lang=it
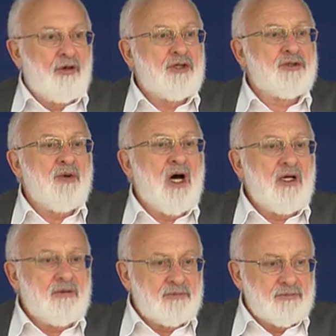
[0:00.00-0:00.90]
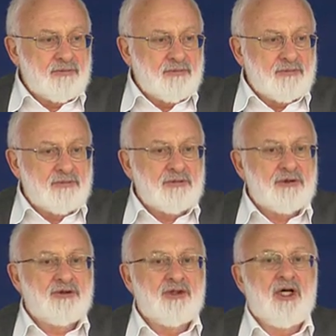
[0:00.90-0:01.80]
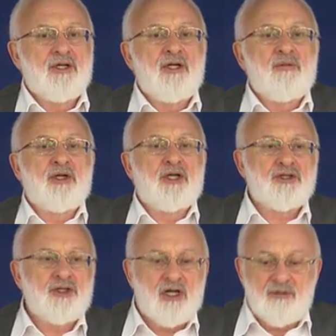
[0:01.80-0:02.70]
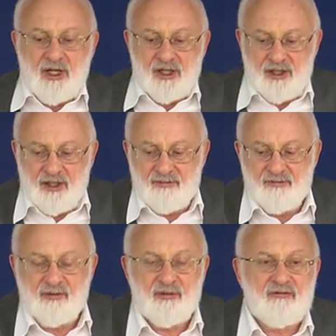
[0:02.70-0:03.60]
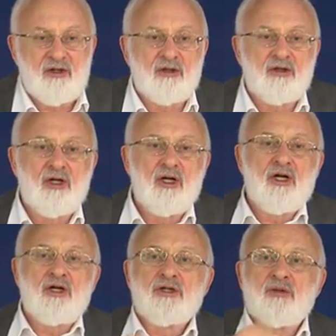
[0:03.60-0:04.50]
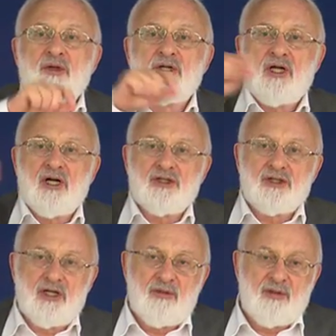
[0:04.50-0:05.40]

come abbiamo detto, è lo sviluppo di l'olishma.